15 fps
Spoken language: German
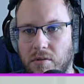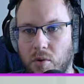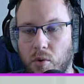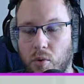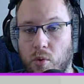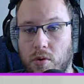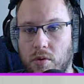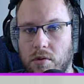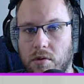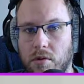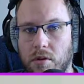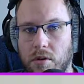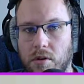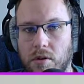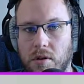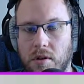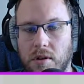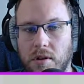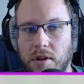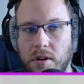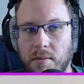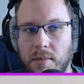Oh.
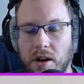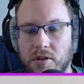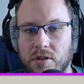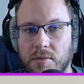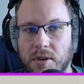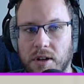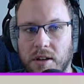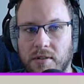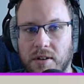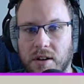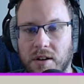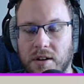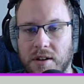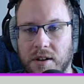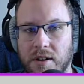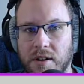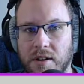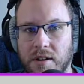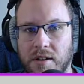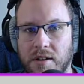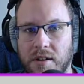Die Marge bricht wirklich ein.